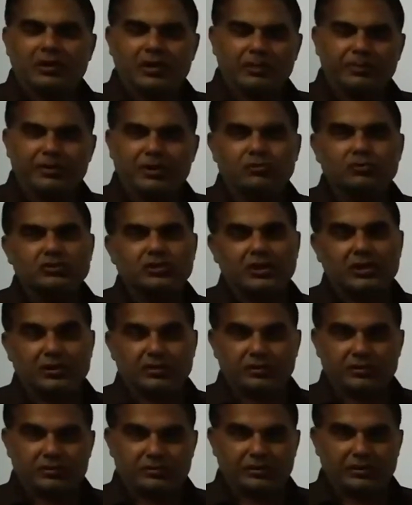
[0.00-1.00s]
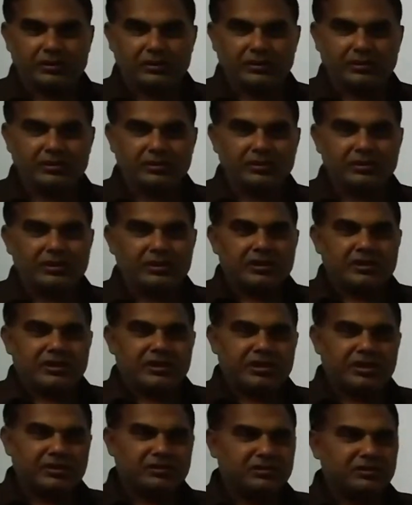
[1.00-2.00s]
अपना गुजारा करता है
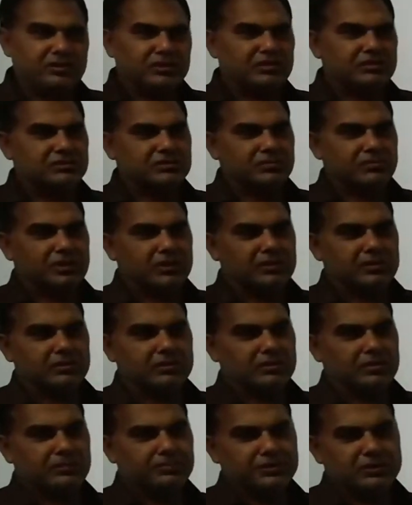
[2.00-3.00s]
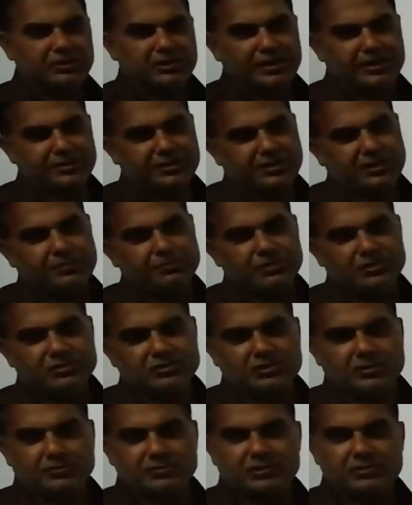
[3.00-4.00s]
एक दिन ये सामान अपने रेड ट्रैप
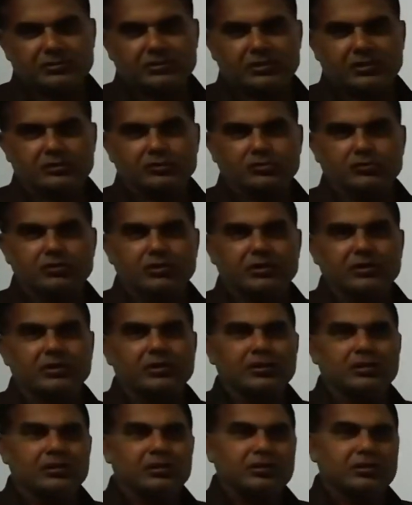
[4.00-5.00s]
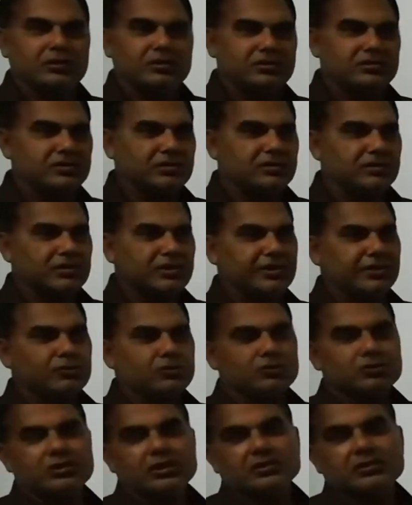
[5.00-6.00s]
बेचता बेचता जो है इसे लेट
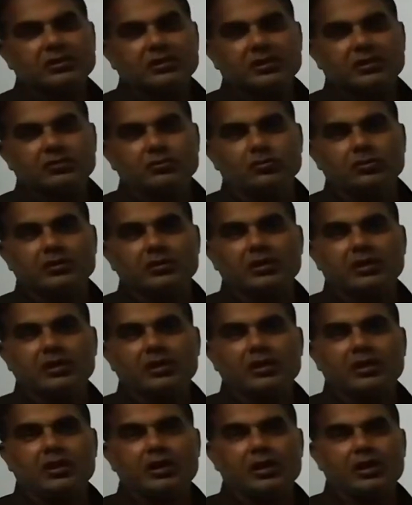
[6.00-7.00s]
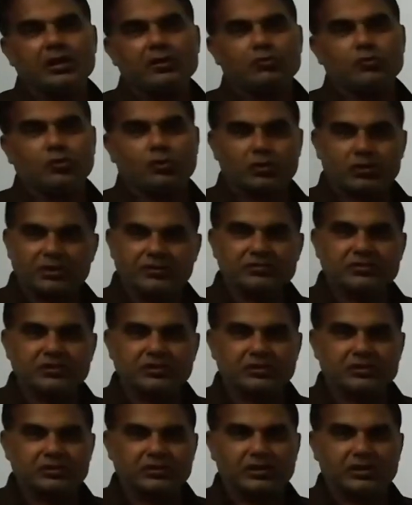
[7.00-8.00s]
हो जाता है तो ये एक कॉटेज
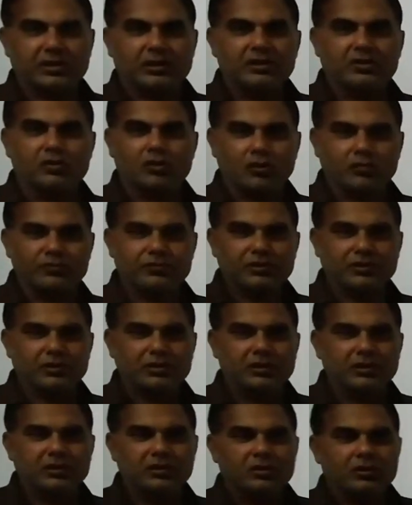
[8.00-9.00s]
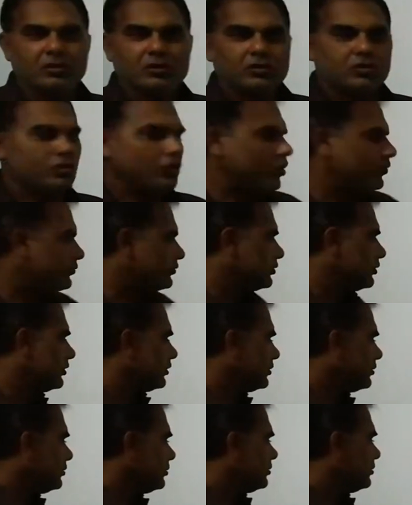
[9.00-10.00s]
देखता है क्रॉफ्टर की
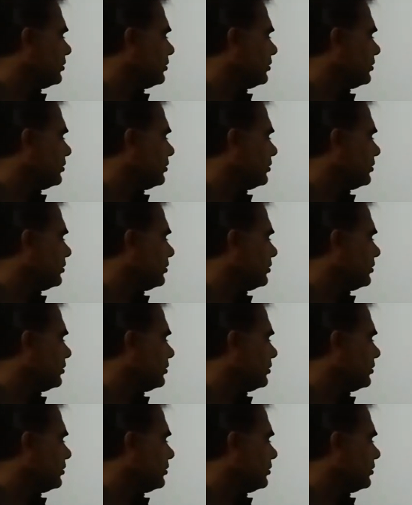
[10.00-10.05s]
क्रॉफ्टर